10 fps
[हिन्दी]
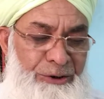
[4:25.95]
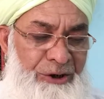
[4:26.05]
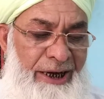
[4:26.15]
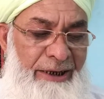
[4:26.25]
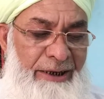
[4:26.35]

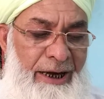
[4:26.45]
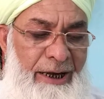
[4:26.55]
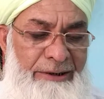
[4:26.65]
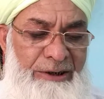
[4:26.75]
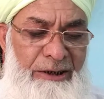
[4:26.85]
इन
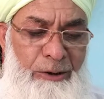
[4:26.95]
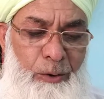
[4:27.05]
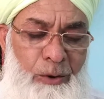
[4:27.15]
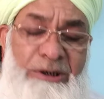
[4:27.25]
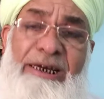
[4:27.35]
ताला चंद
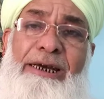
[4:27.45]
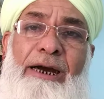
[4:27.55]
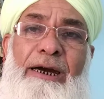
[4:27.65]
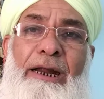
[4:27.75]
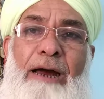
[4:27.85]
रोज़ ही
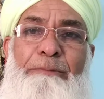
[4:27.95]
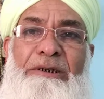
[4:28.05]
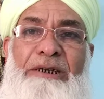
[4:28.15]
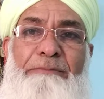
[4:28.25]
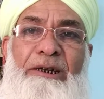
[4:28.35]
अगर आप
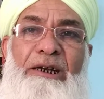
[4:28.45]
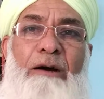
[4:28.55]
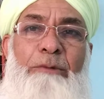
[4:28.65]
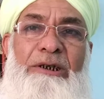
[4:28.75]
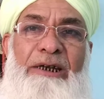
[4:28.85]
इसकी
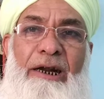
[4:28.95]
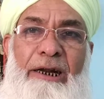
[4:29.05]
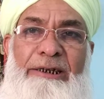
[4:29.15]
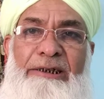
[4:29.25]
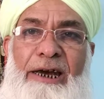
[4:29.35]
मदामत कर
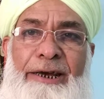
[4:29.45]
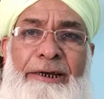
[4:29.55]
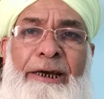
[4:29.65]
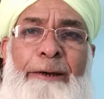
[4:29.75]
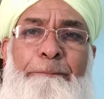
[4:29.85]
ले
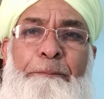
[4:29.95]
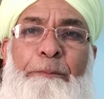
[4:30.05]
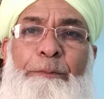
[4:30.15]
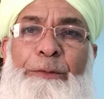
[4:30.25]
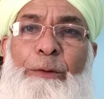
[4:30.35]
जाएंगे
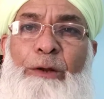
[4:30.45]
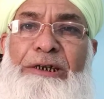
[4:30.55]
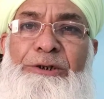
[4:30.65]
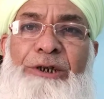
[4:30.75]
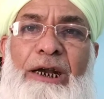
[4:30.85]
तो
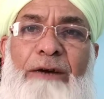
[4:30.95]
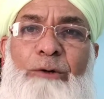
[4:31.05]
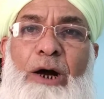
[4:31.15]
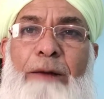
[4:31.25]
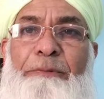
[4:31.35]
इन
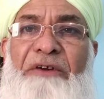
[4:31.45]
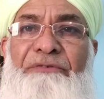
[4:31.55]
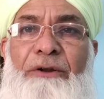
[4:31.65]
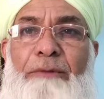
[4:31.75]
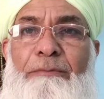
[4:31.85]
वो आपकी
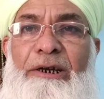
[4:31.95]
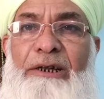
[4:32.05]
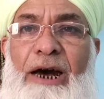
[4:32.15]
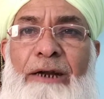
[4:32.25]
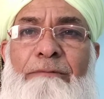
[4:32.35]
फर्मा
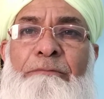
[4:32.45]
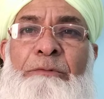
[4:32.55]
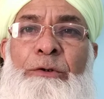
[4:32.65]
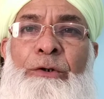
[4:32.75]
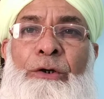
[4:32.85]
बरदार
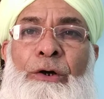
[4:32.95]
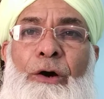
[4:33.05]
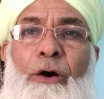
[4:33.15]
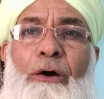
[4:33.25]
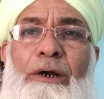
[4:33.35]

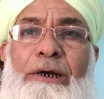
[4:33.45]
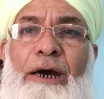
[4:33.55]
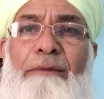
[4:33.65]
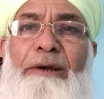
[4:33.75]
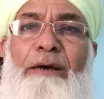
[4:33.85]
और
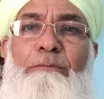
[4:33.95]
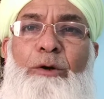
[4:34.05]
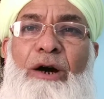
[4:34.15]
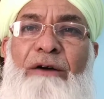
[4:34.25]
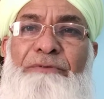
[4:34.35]
घर में अमन
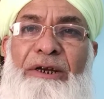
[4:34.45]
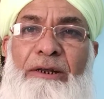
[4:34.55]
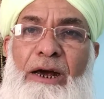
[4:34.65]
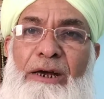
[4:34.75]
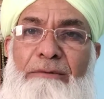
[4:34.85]
आफियत
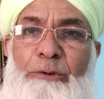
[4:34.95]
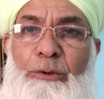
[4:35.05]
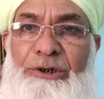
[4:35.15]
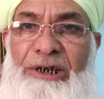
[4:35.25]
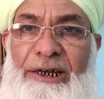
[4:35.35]
कायम
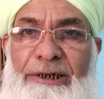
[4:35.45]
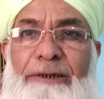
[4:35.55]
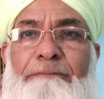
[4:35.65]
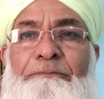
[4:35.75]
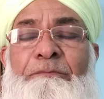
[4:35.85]
हो जाएगी